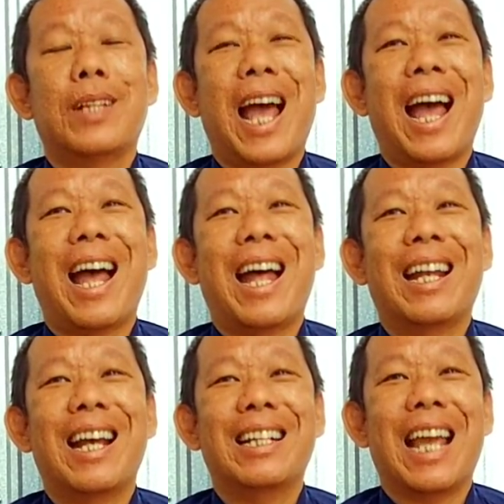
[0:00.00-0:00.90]
à
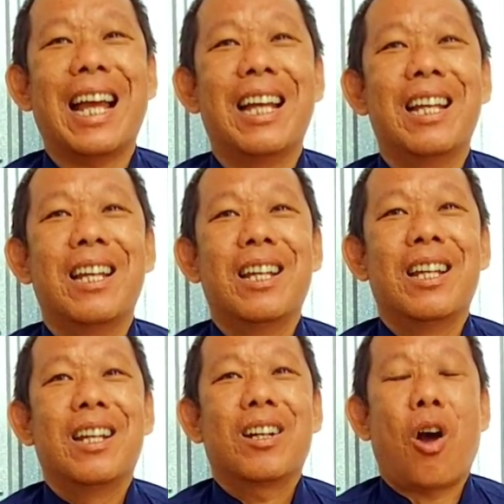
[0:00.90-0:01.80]
đơn giản
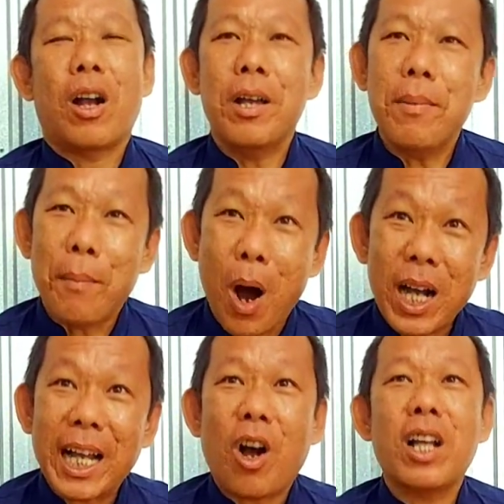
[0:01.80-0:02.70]
còn nếu mà bỏ
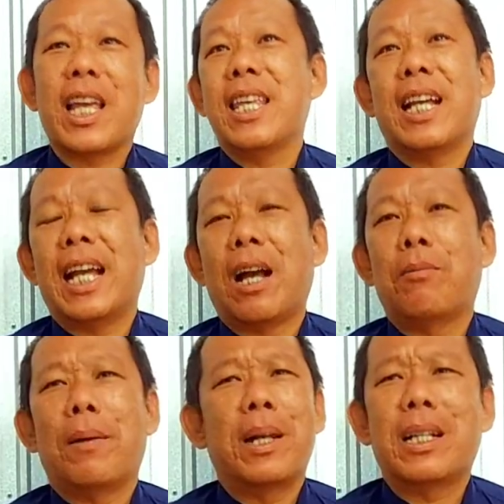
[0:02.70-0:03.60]
cái có trở về cái
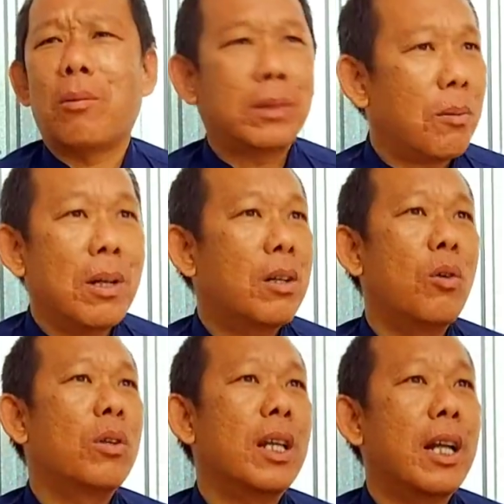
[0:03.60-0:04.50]
không là mình không sống được
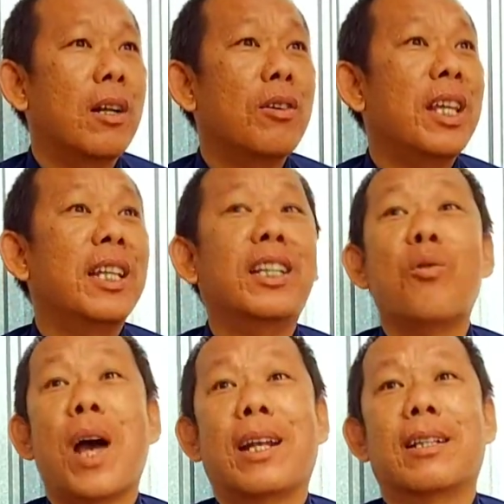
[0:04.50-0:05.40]
luôn chứ đừng nói chi tới
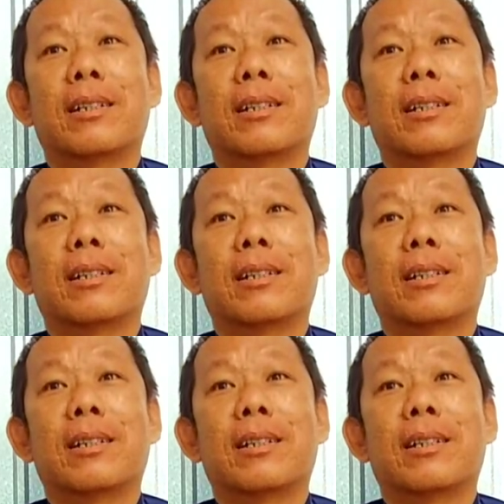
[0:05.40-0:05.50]
tu hành